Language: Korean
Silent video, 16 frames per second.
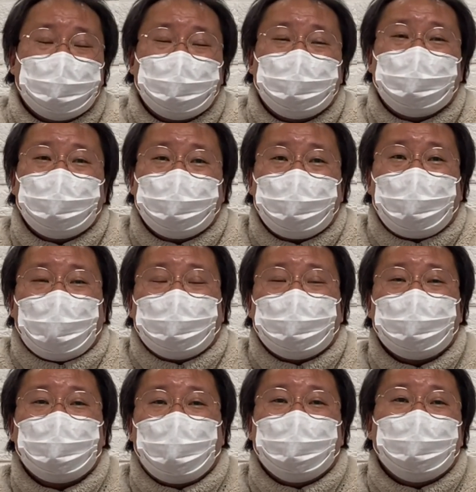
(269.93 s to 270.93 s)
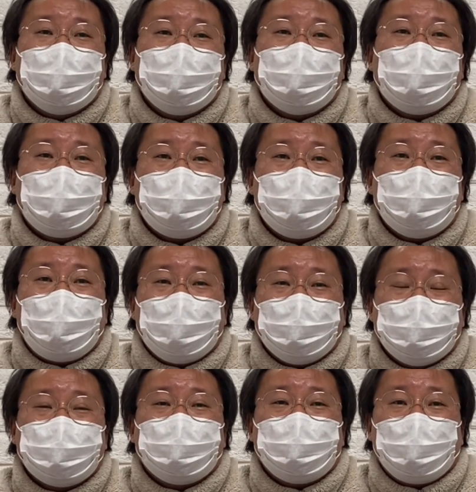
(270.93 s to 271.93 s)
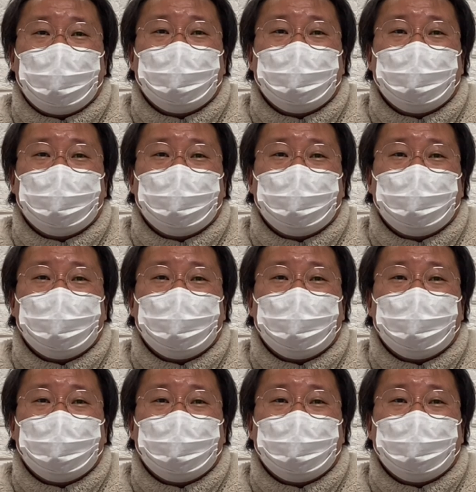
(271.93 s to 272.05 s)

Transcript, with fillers: 지고 가서는 안 된다고, 만져서는